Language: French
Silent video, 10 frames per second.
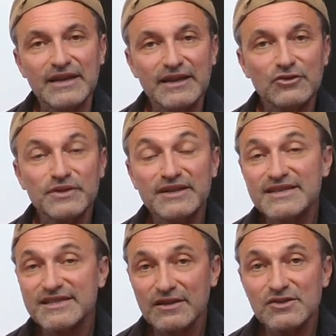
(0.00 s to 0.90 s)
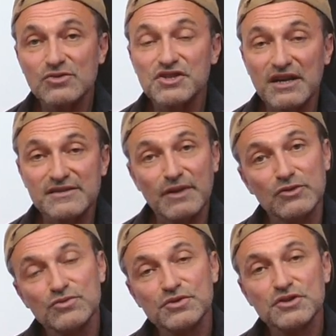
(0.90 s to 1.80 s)
et donner naissance au jazz
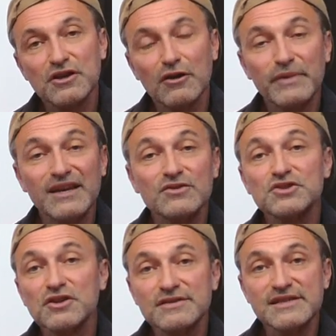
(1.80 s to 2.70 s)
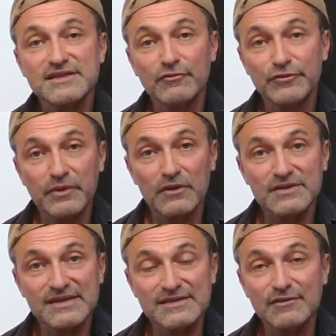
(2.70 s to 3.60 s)
manouche en mélangeant ses
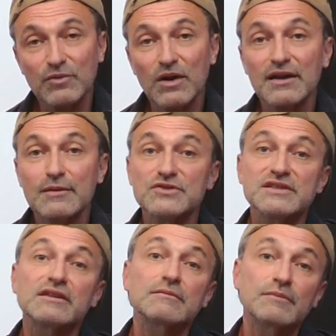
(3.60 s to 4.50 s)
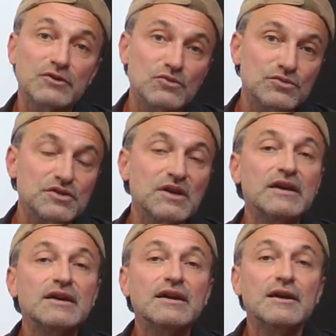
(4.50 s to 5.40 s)
influences, à savoir la musique manouche,
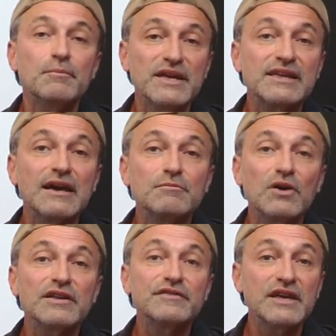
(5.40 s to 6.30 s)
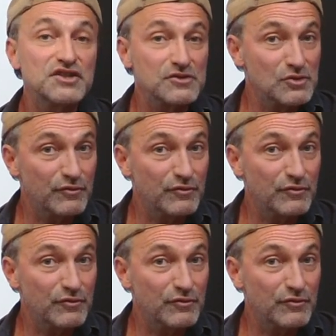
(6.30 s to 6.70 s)
mais également les vieilles chansons